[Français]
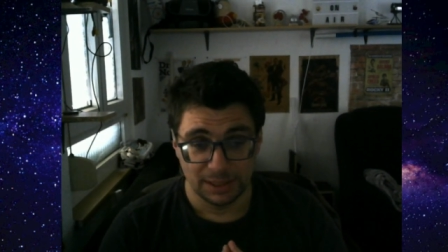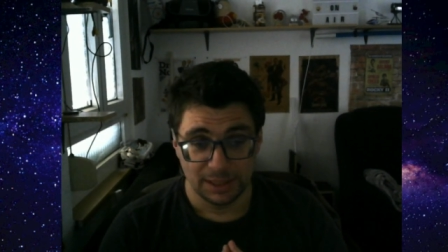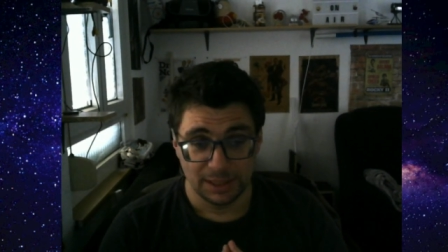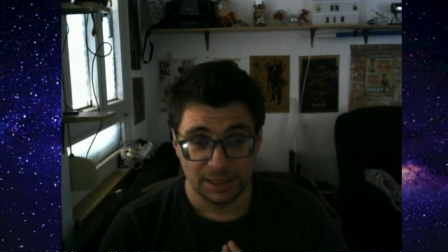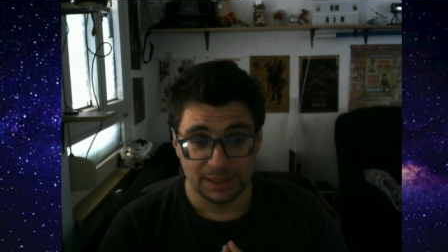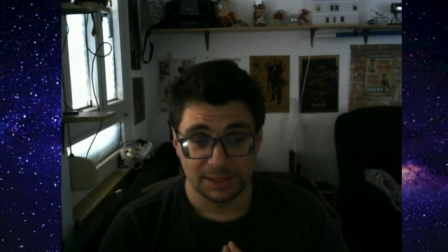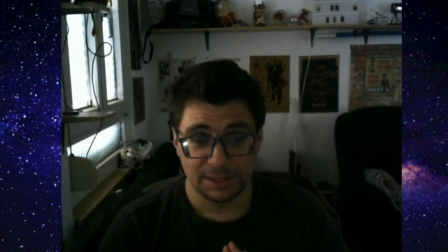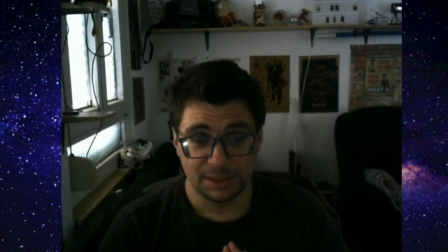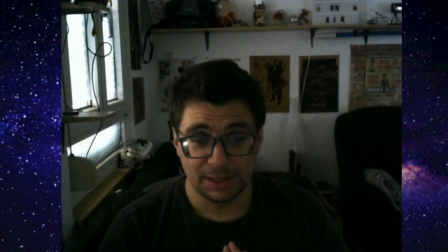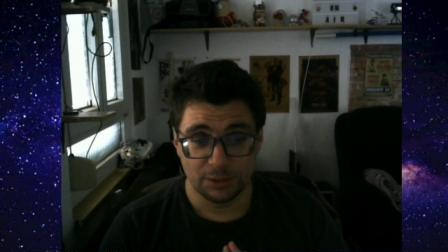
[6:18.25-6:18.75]

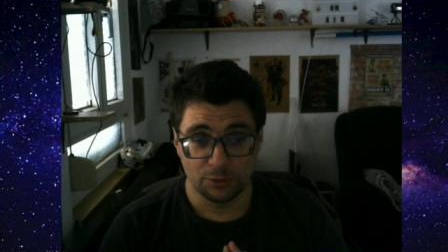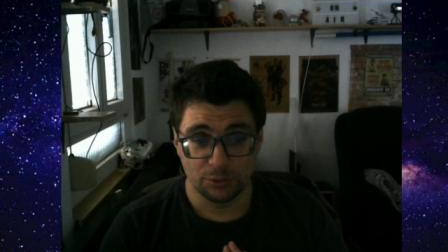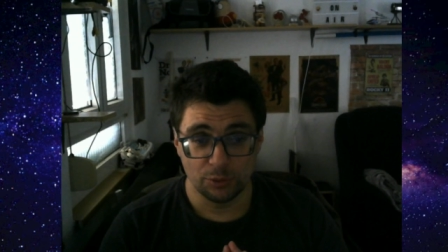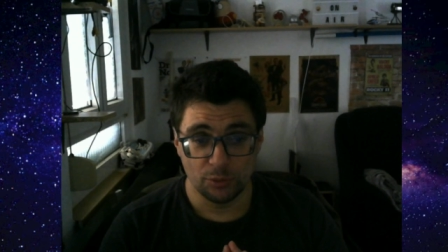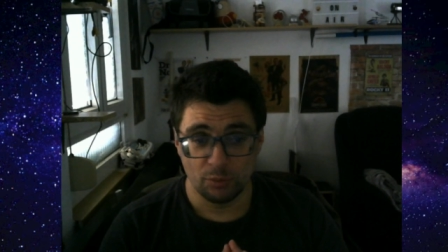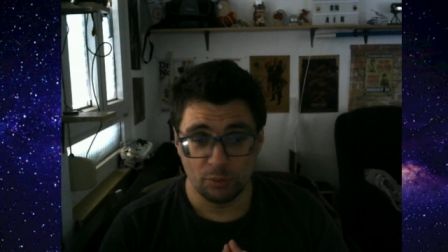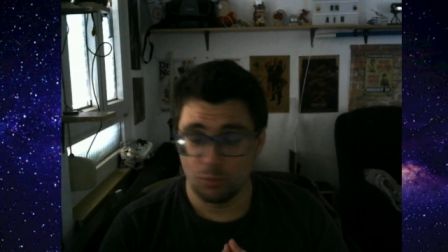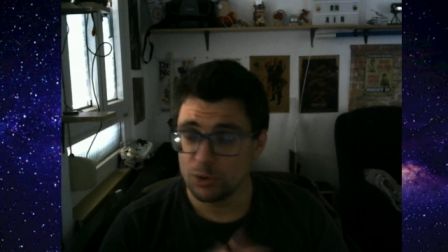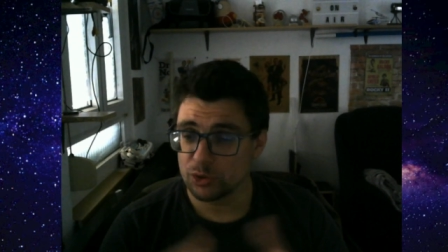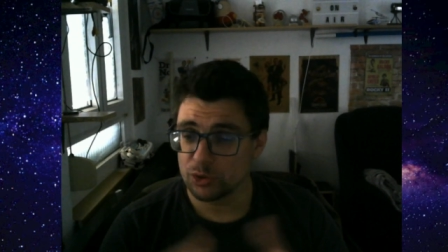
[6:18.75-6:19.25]
c'est que
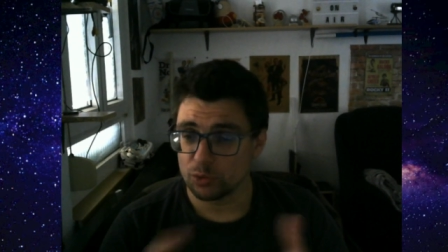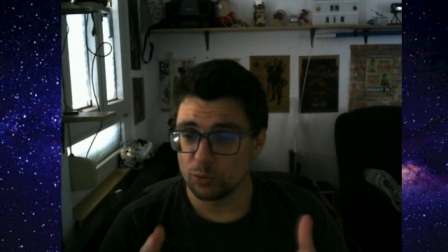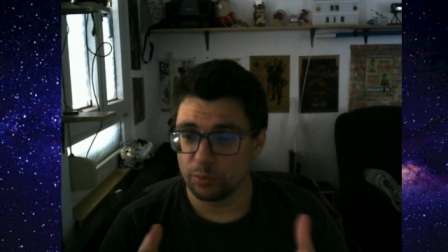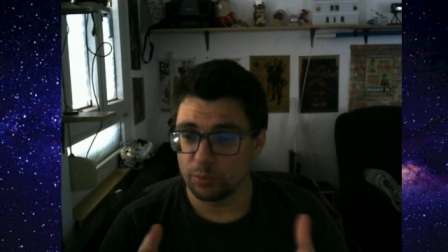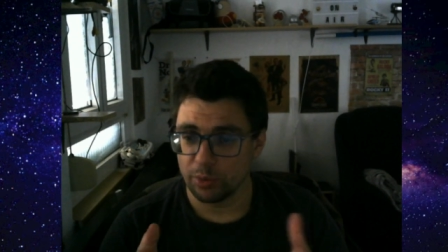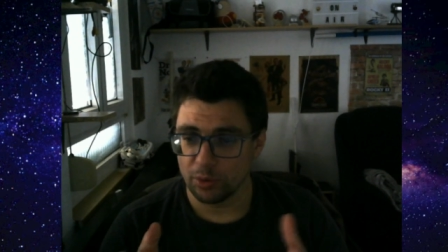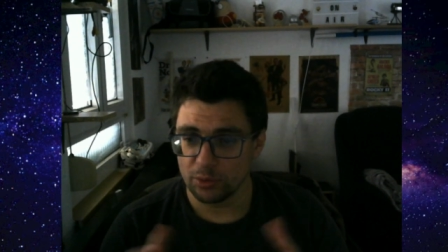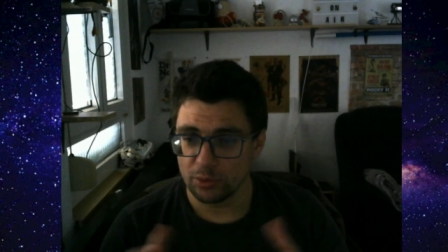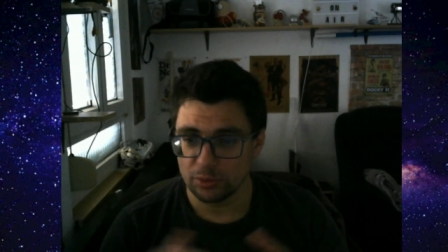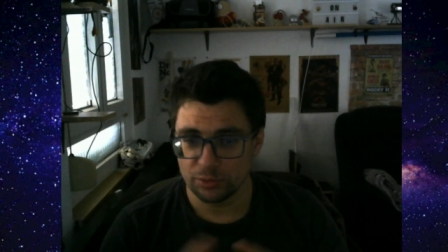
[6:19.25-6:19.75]
moi je
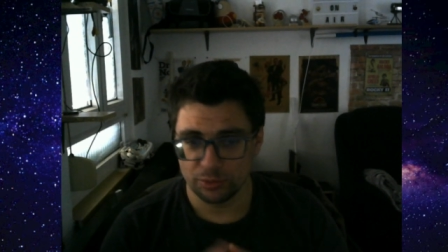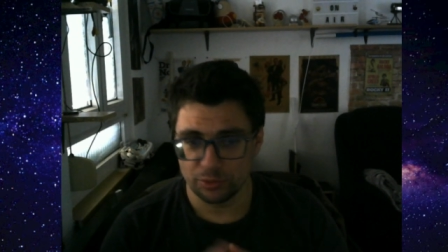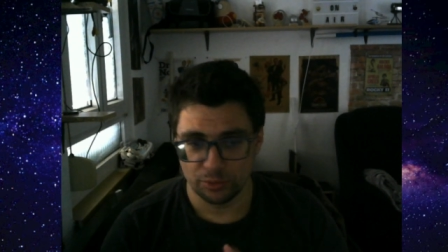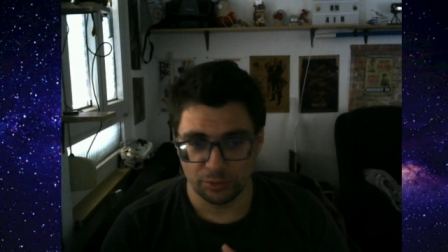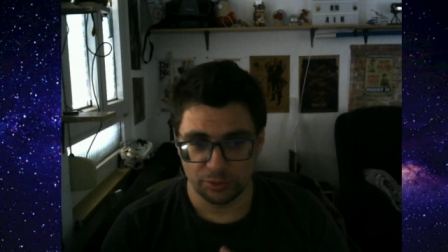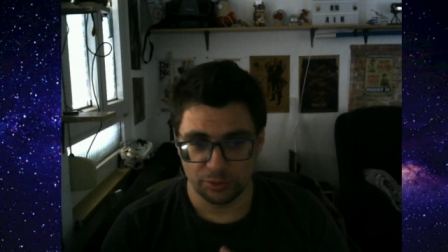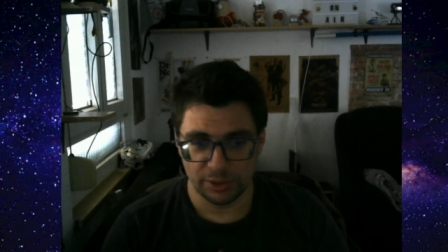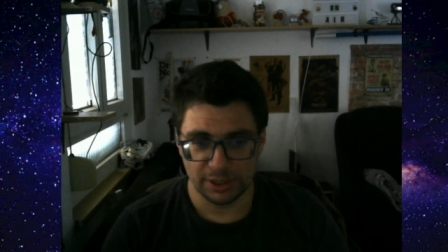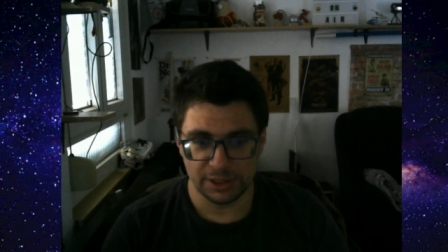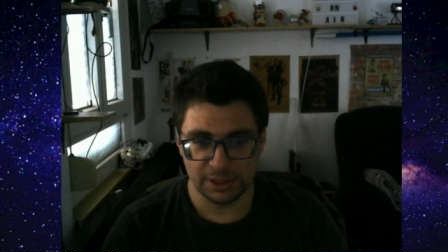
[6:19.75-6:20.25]
comprends
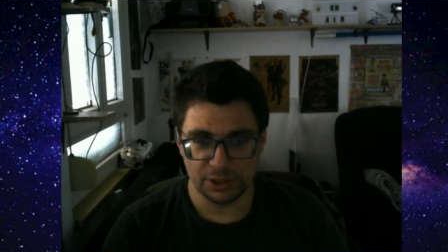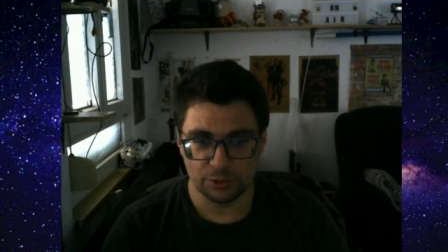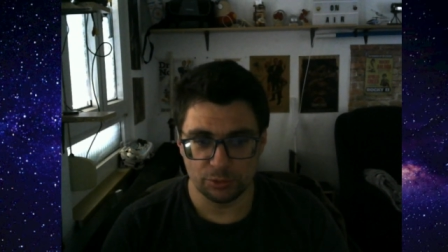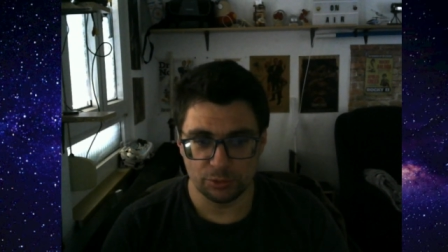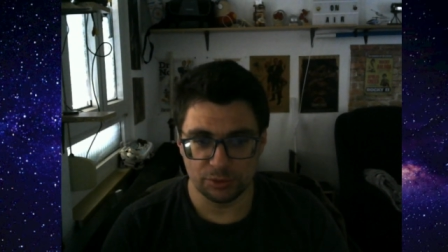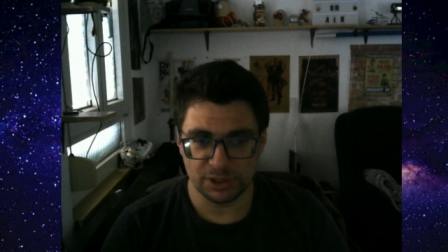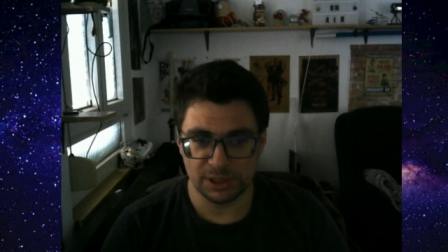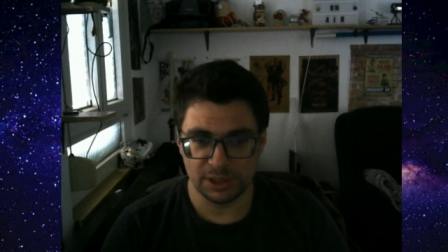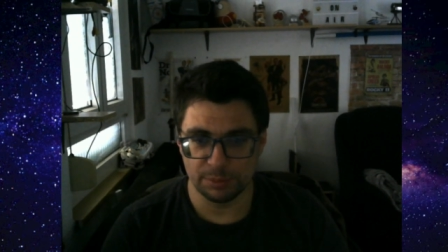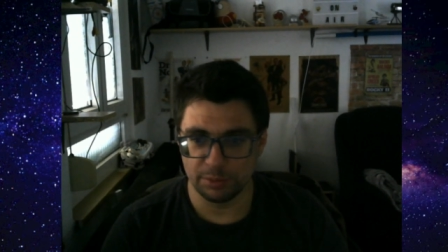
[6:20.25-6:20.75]
qu'il y a des choses
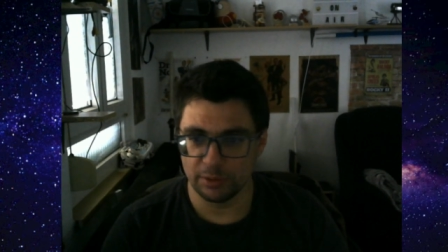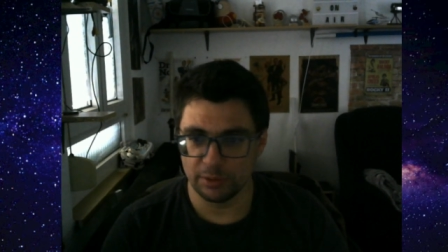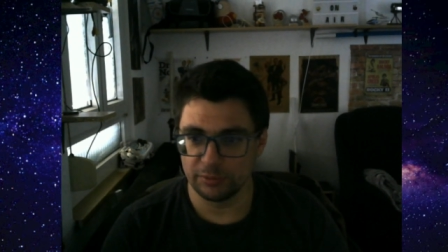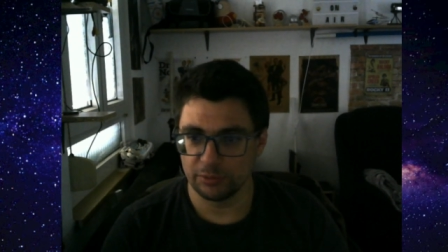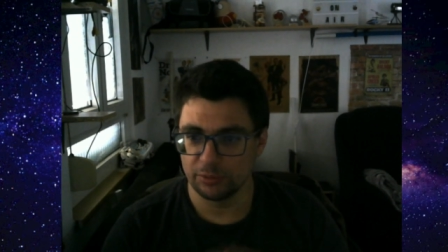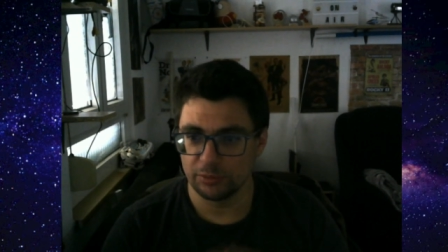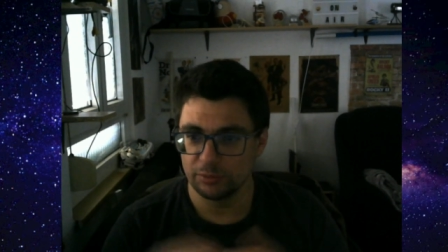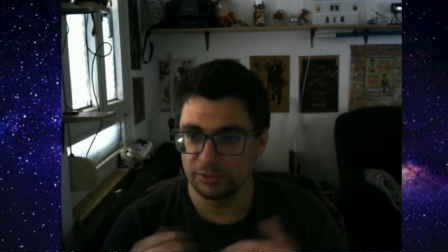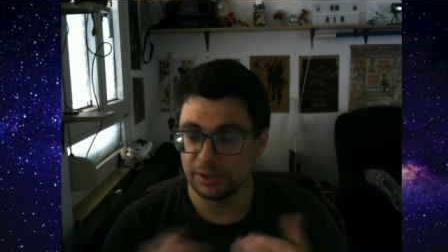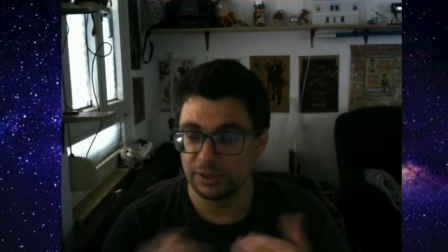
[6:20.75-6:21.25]
qui peuvent,
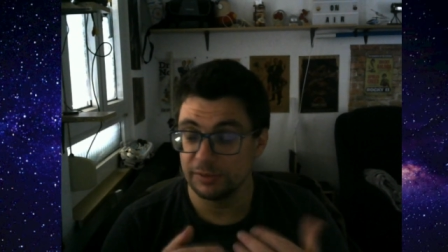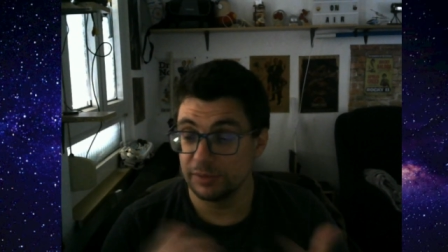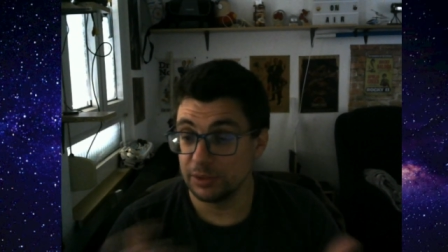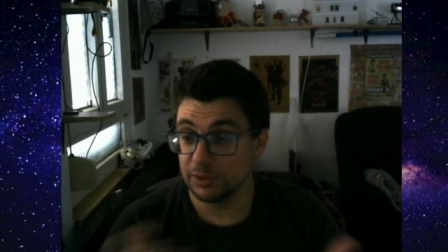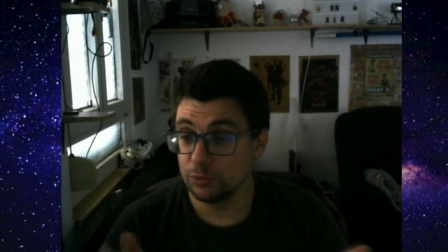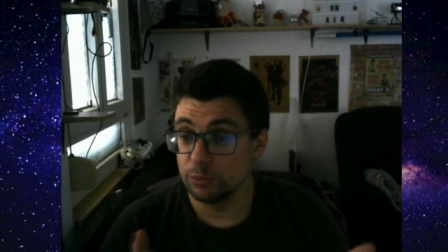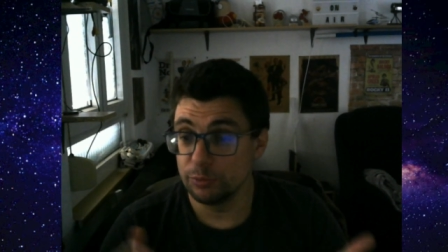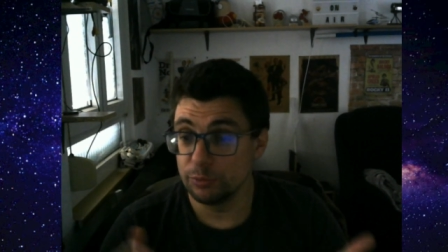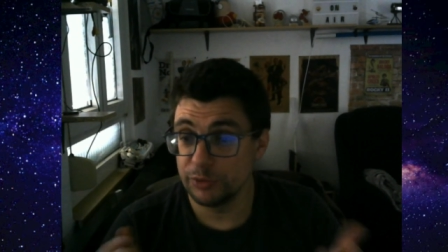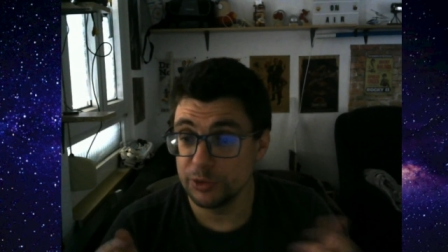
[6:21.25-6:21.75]
des
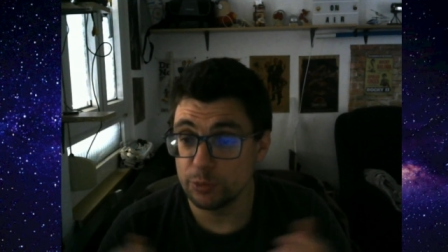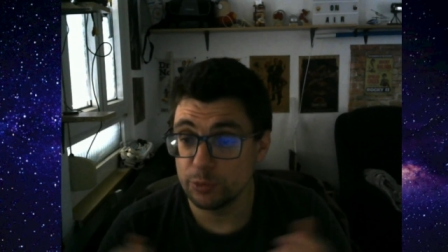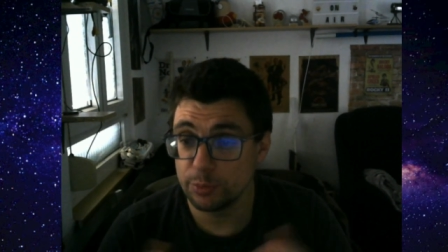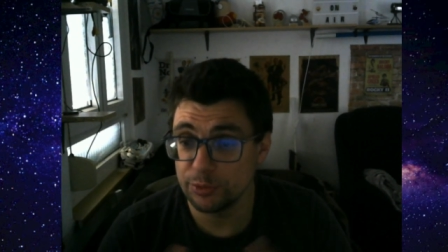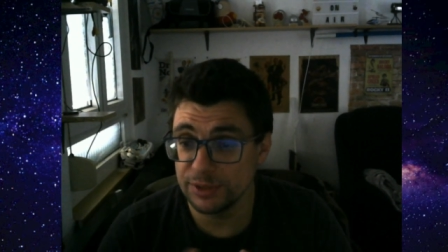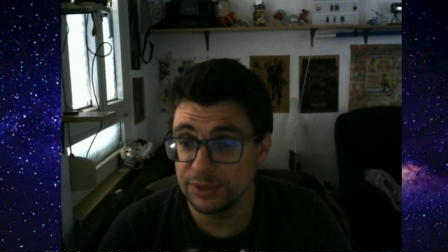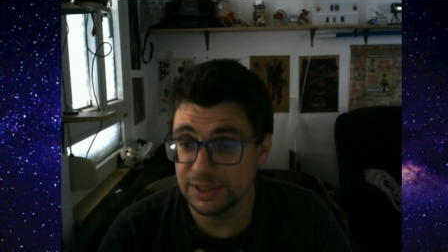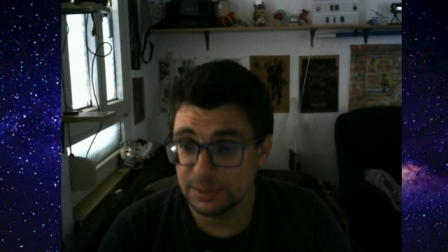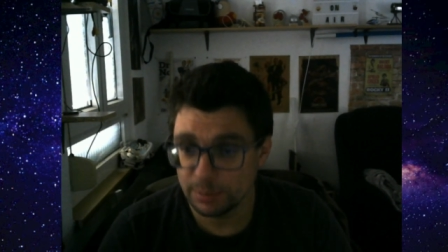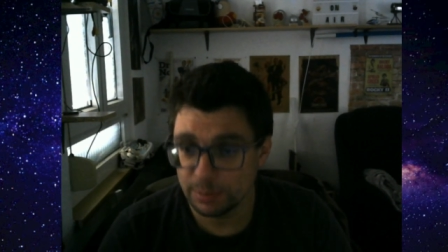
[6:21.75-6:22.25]
une vidéo peut
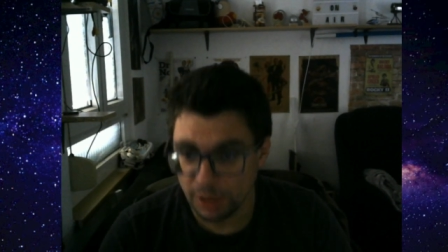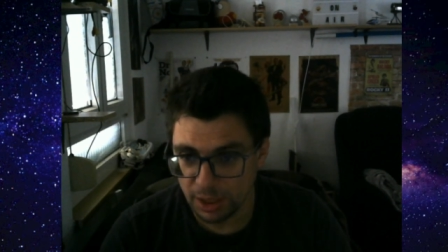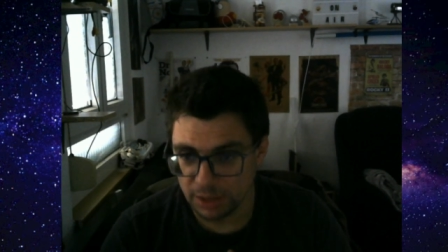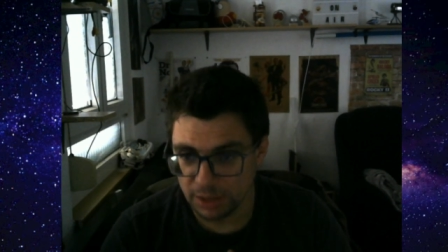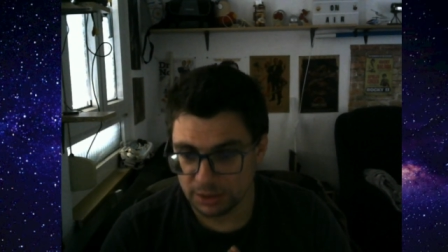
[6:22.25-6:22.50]
disparaître.